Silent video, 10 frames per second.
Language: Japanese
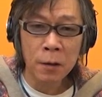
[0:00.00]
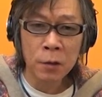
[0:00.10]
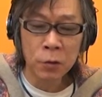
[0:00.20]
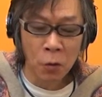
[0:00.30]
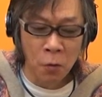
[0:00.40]

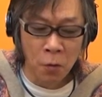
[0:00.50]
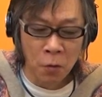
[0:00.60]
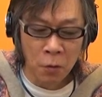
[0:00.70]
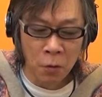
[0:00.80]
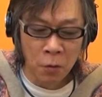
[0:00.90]
イントロ、
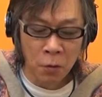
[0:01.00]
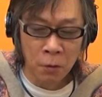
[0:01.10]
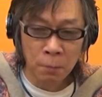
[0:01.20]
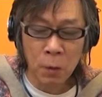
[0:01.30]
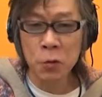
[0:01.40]

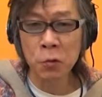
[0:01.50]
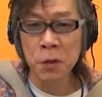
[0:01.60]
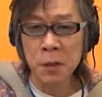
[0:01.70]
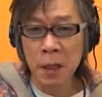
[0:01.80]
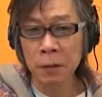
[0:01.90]
5小
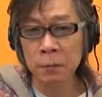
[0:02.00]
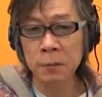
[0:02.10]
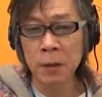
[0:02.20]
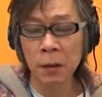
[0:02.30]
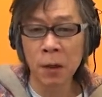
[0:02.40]
節間
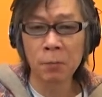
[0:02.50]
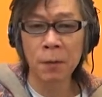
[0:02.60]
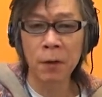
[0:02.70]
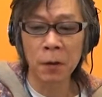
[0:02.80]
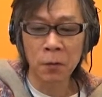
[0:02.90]
にあたりま
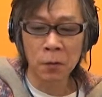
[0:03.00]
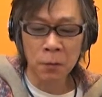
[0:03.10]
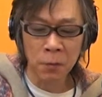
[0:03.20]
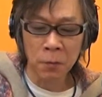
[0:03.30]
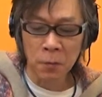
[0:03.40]
すけど、
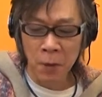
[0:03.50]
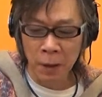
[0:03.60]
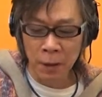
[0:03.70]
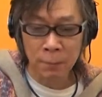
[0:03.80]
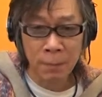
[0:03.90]
そこを
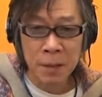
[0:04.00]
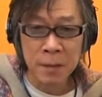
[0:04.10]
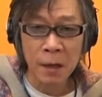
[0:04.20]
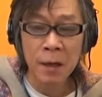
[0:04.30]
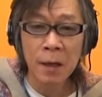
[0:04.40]
やってみまし
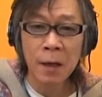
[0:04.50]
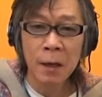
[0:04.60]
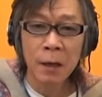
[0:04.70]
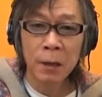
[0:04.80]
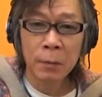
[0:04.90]
た。
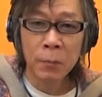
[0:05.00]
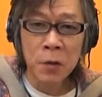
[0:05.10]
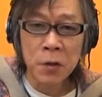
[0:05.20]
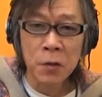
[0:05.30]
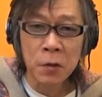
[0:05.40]
も
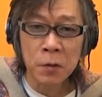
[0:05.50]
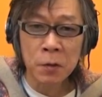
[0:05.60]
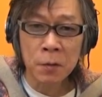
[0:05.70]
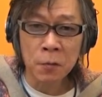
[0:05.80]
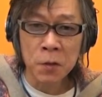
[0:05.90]
う一度
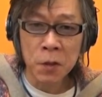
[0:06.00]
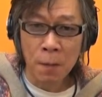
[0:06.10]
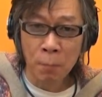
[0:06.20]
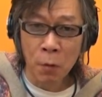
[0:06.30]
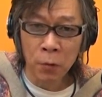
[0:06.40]
少し
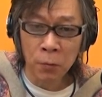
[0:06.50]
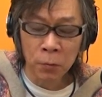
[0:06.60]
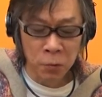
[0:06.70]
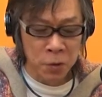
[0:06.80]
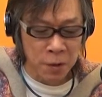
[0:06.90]
テンポを
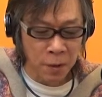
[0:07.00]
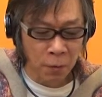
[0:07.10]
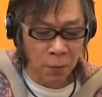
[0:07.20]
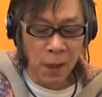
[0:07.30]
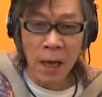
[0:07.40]
落として
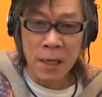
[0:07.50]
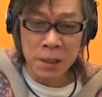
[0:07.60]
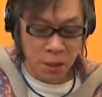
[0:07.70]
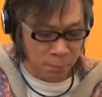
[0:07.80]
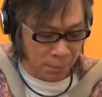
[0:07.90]
おさらい
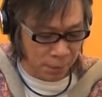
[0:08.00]
してみ